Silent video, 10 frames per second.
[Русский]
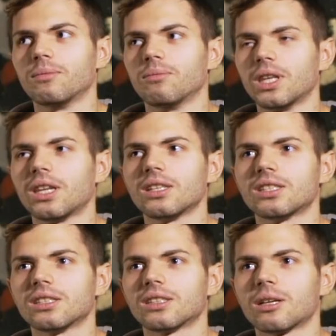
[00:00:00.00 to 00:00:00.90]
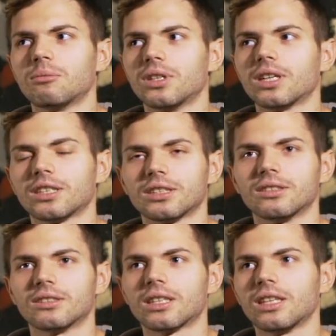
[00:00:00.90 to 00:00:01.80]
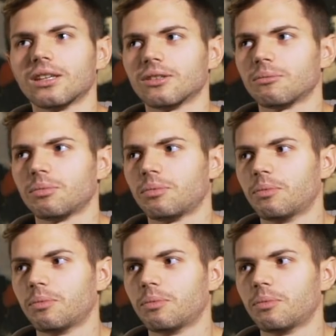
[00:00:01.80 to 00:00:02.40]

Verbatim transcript: Мне нравится, как бы, э, когда я